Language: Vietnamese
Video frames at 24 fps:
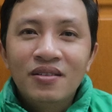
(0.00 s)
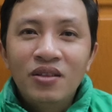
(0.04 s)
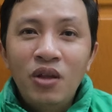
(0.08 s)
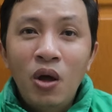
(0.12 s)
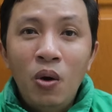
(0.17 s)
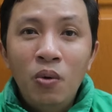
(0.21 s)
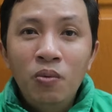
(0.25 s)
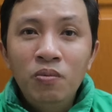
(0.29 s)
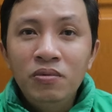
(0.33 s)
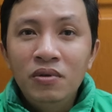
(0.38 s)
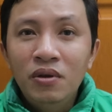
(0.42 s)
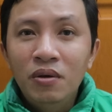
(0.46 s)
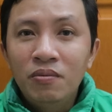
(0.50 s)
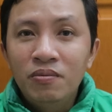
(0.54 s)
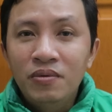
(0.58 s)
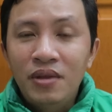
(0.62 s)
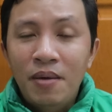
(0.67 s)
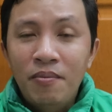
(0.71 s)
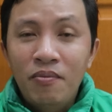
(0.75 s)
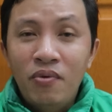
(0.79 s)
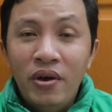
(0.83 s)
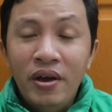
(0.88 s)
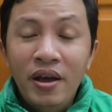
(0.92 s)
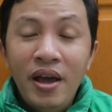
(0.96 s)
tốn chừng
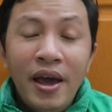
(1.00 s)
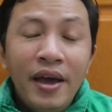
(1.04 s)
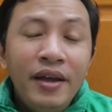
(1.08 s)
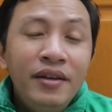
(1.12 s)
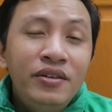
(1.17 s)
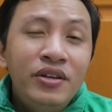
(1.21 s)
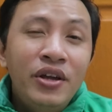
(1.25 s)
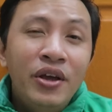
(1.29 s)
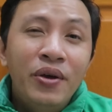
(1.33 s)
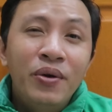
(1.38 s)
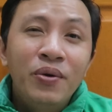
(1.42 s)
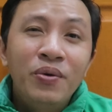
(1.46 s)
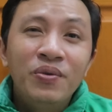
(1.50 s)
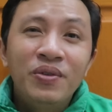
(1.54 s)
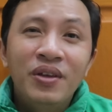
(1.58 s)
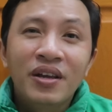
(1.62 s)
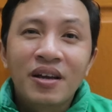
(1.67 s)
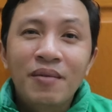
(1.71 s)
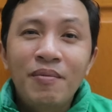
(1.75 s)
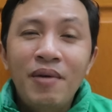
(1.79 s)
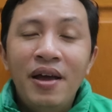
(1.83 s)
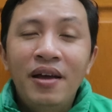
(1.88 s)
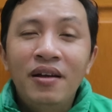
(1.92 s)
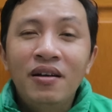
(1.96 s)
tầm khoảng 2 triệu thì
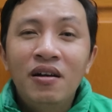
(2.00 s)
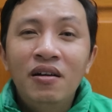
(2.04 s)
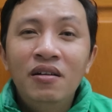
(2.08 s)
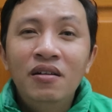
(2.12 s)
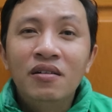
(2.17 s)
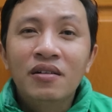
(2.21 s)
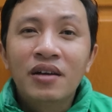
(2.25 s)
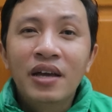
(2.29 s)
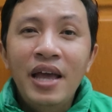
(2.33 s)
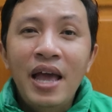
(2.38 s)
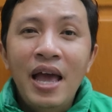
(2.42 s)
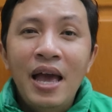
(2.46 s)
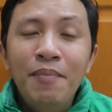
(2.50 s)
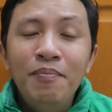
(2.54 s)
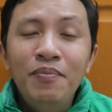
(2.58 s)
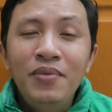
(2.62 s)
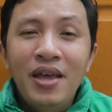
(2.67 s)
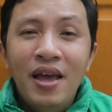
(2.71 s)
các bạn có được cái app